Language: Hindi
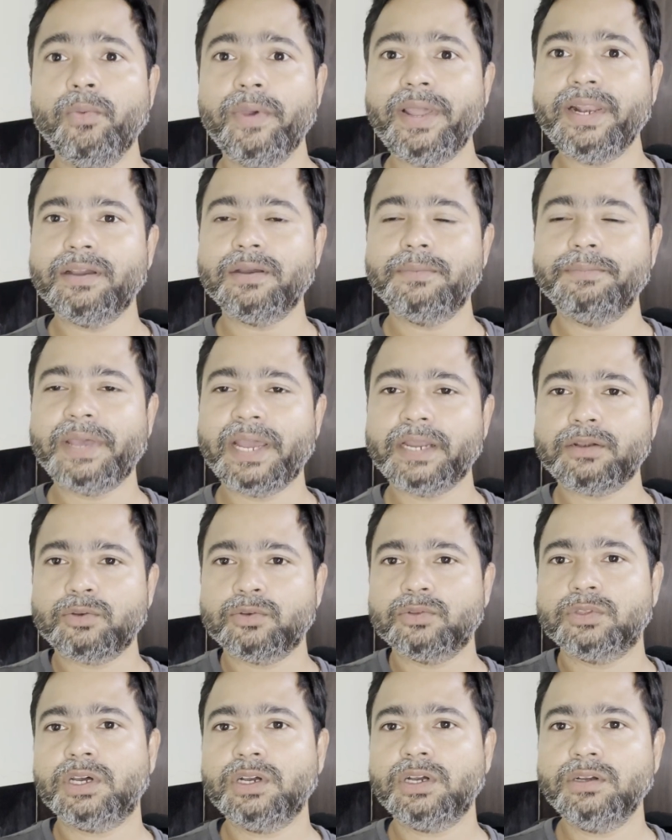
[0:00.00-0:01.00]
वेलकम बैक
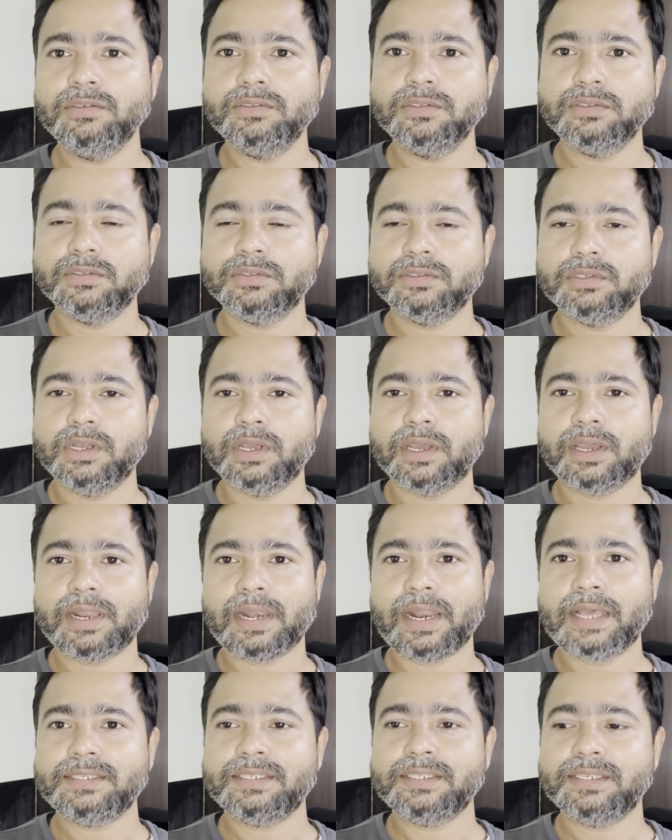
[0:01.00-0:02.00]
टू द
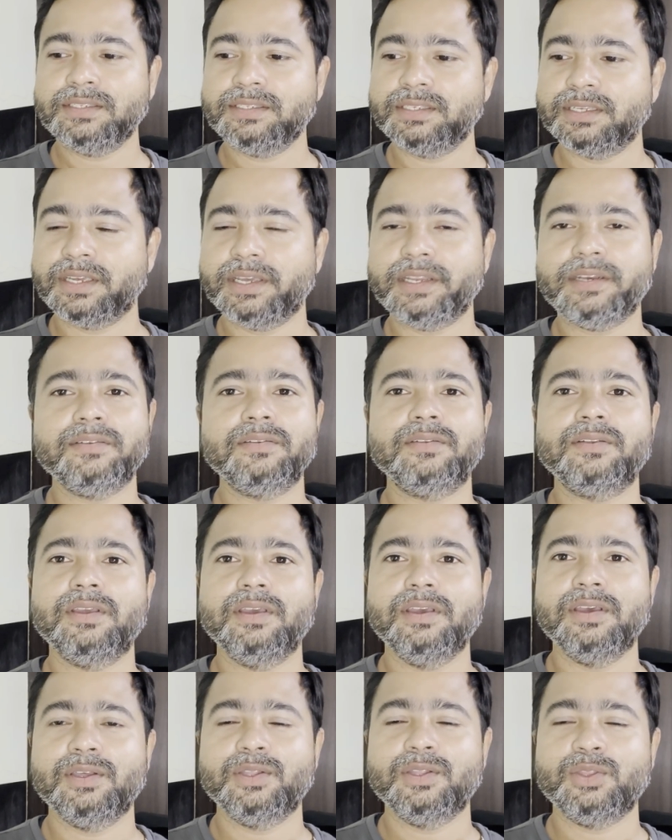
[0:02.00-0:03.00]
क्लासेस अगेन
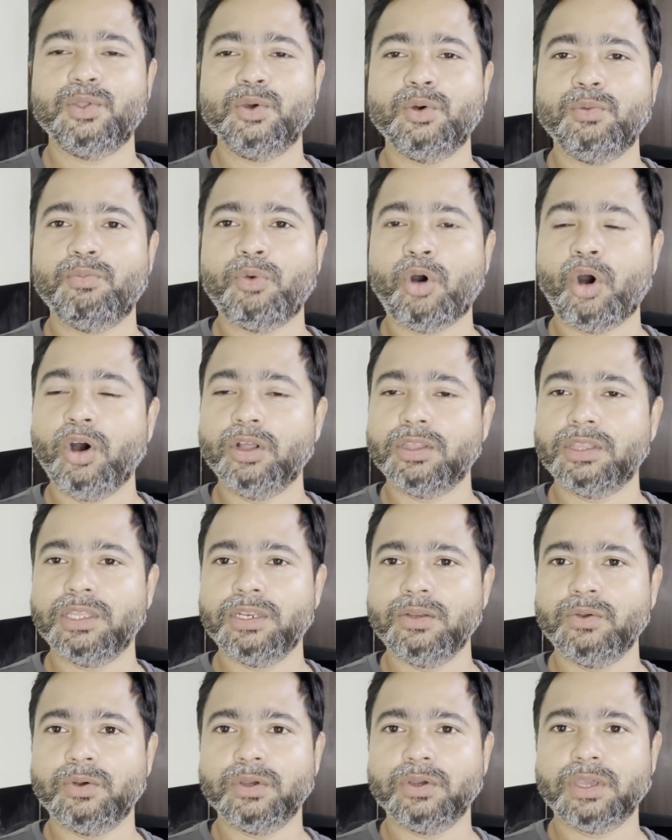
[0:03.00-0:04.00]
तो बहुत
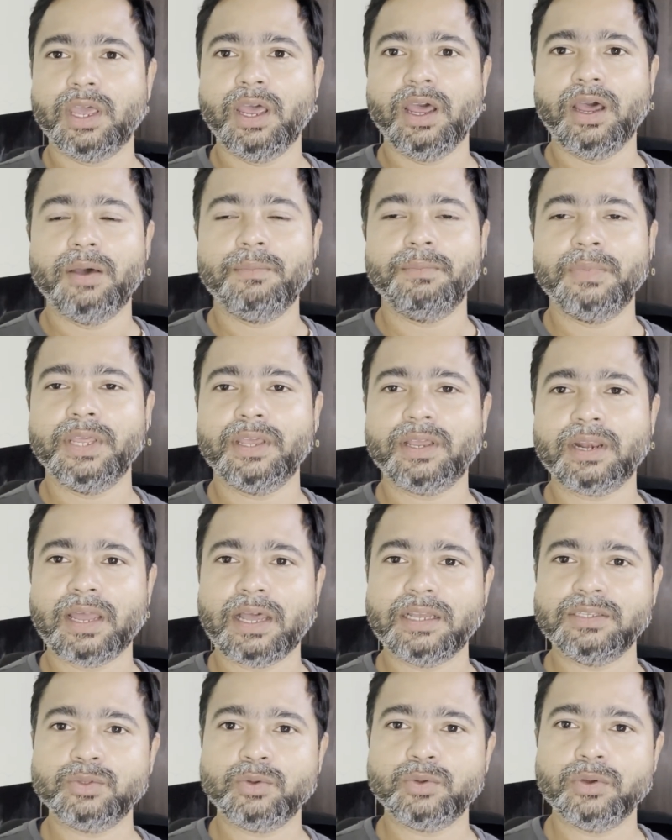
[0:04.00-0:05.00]
दिन हो गया हमने
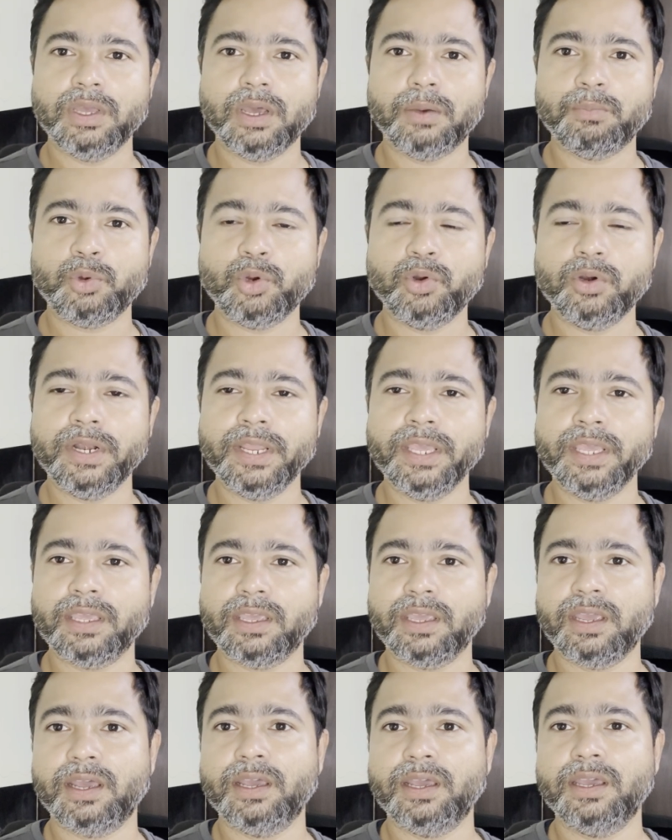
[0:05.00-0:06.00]
क्लास कोई अपलोड नहीं
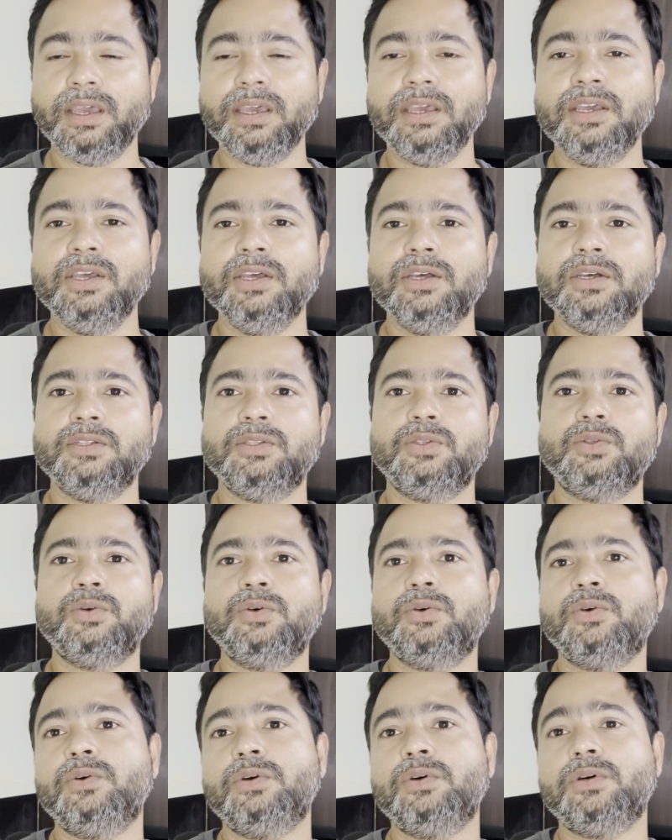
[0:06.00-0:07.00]
किया है तो
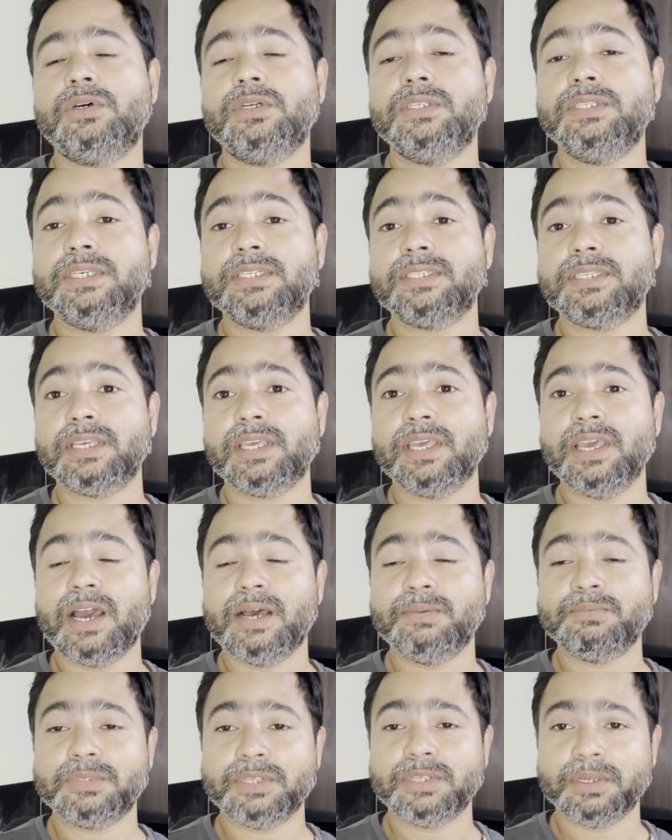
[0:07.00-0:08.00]
जैसे कि
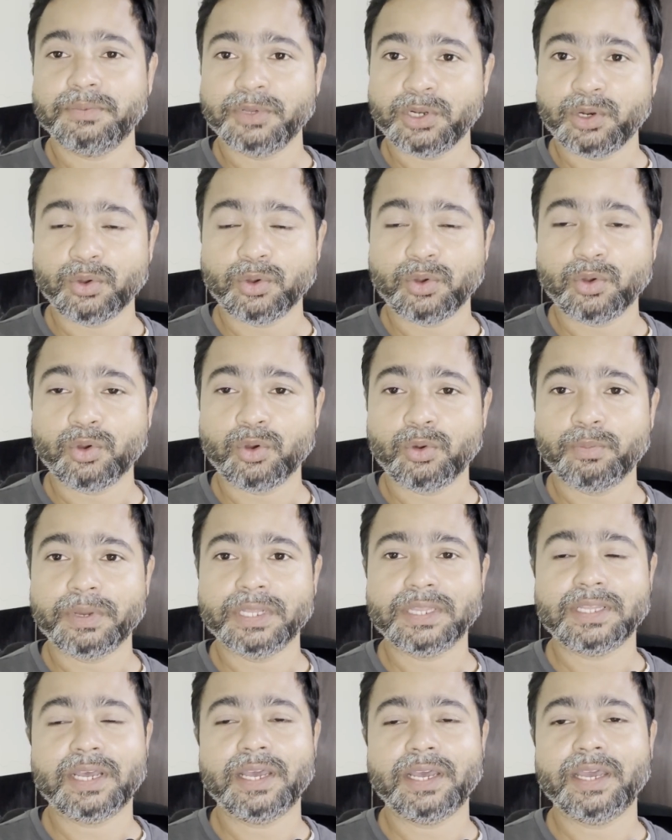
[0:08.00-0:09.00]
आप सभी लोगों को
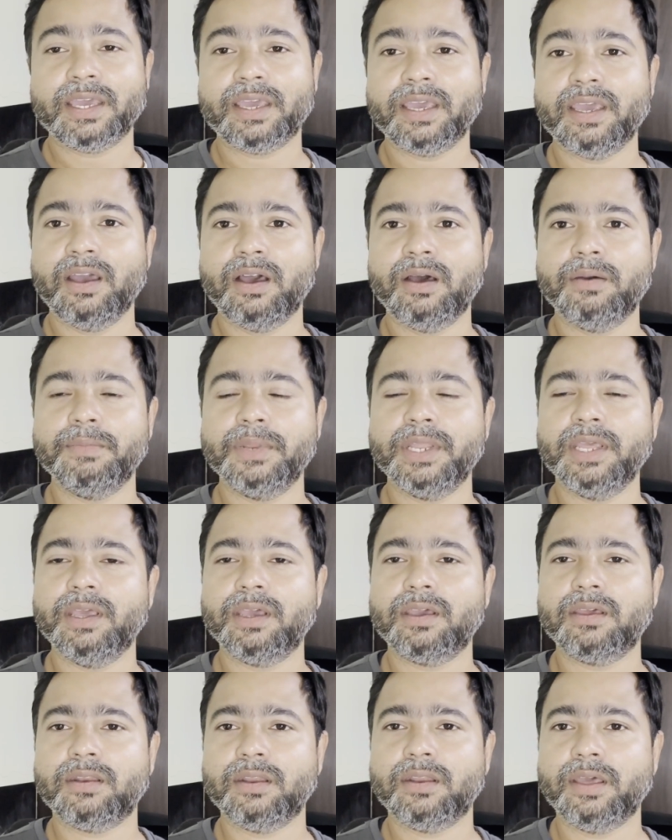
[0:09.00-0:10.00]
पता है कि हमने
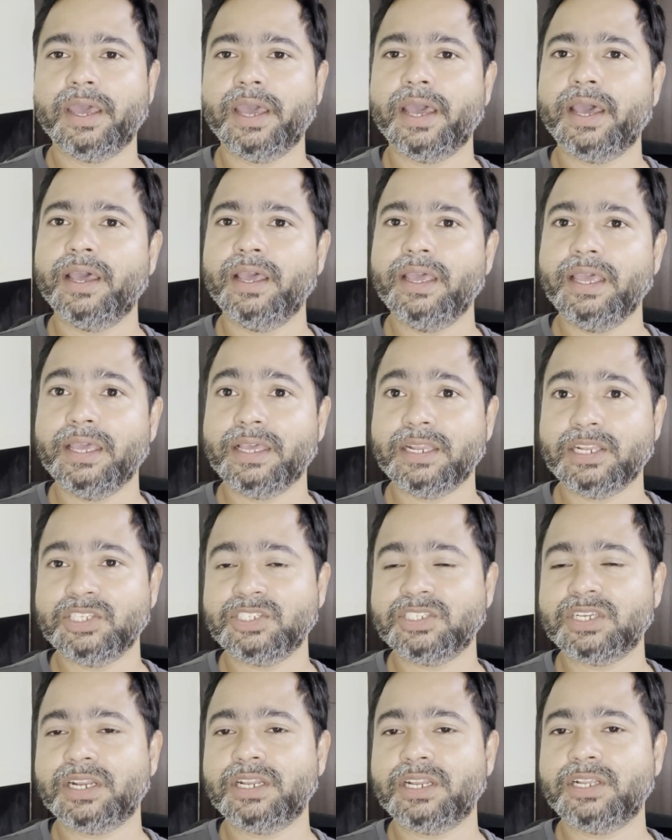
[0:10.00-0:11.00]
एक नया
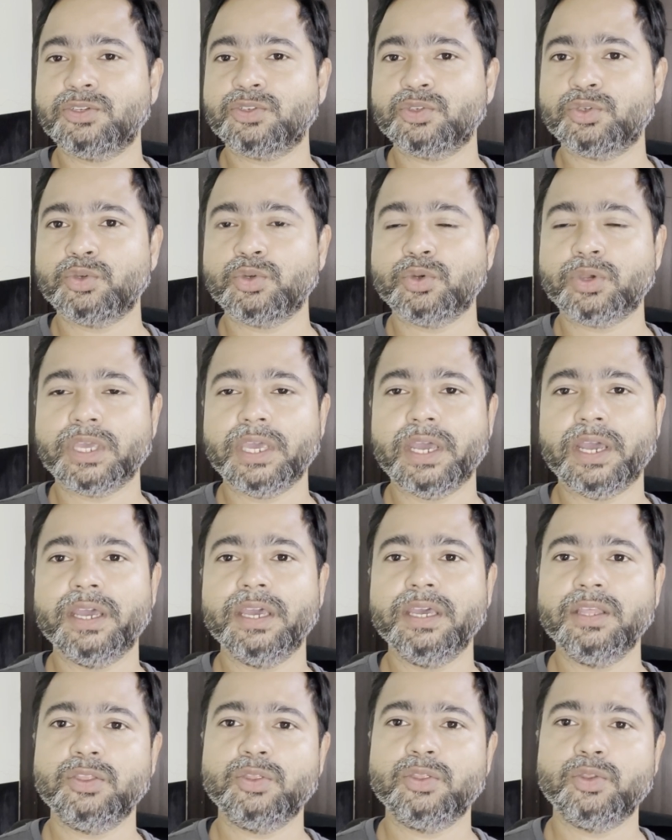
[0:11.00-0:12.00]
इंग्लिश चैनल शुरू किया
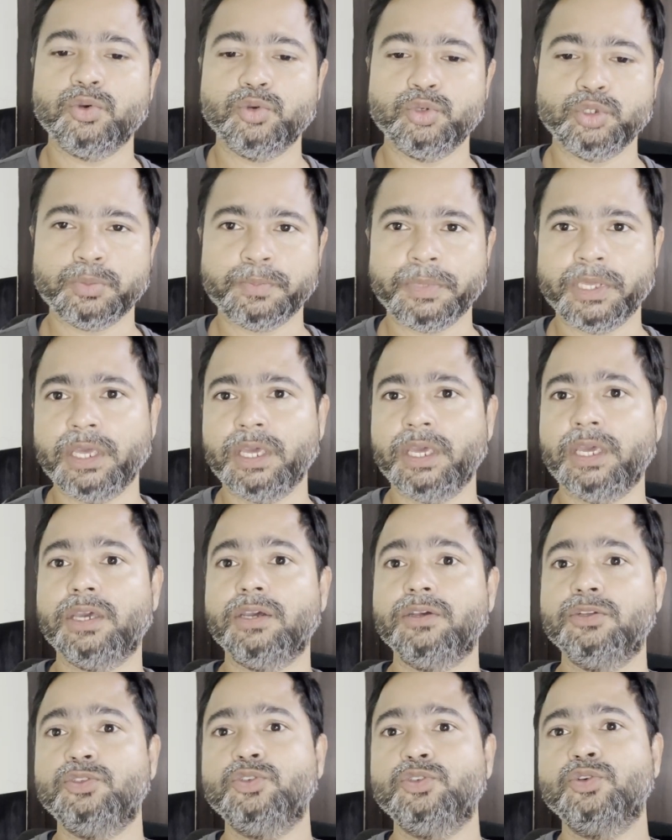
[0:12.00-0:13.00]
है तो उस
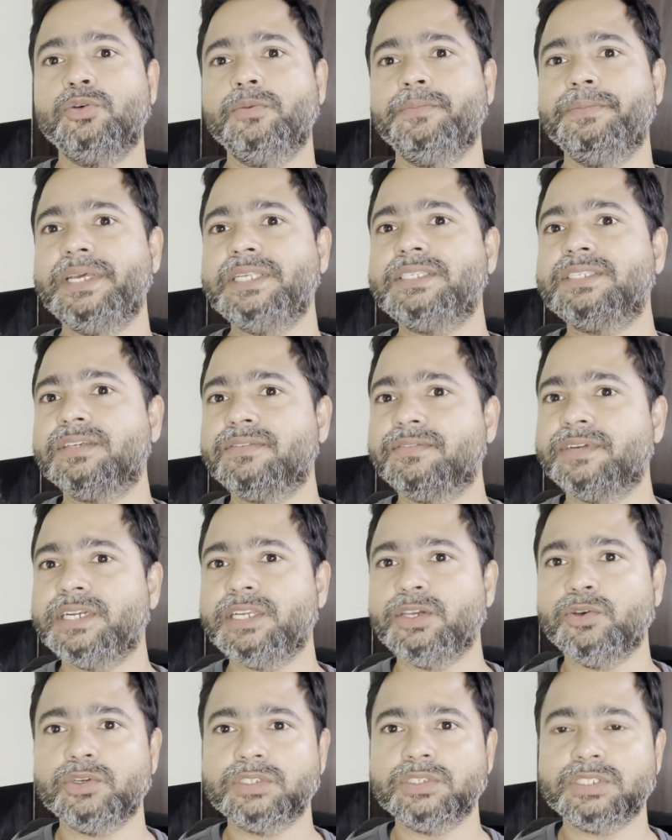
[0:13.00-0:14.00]
पर जो बेसिक
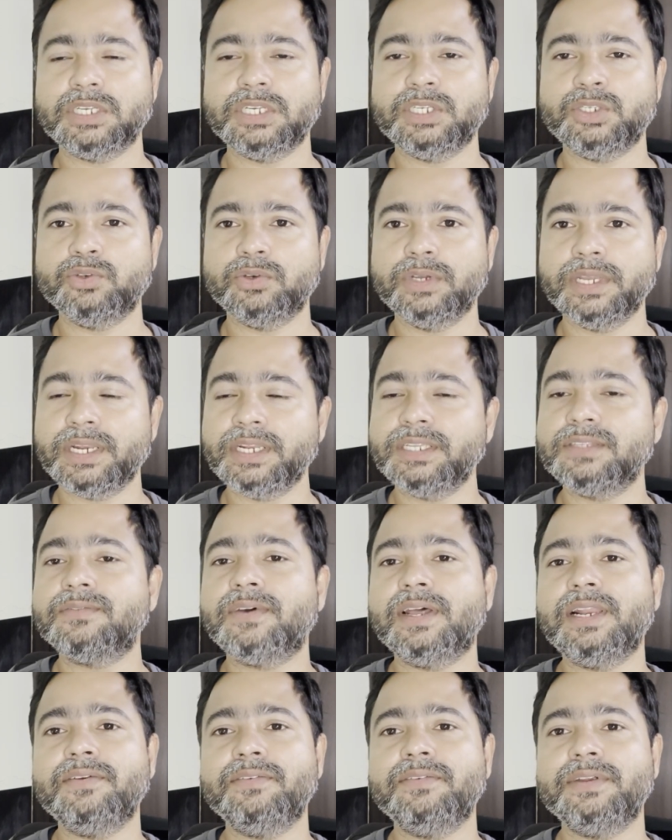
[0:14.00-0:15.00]
वीडियोज़ है जो इंग्लिश
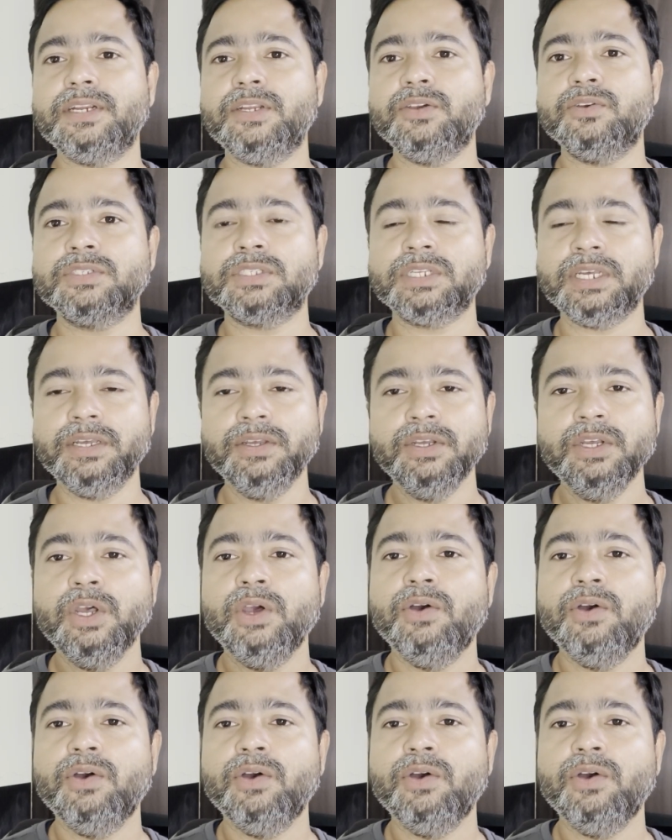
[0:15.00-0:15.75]
वाले वीडियोज़ हैं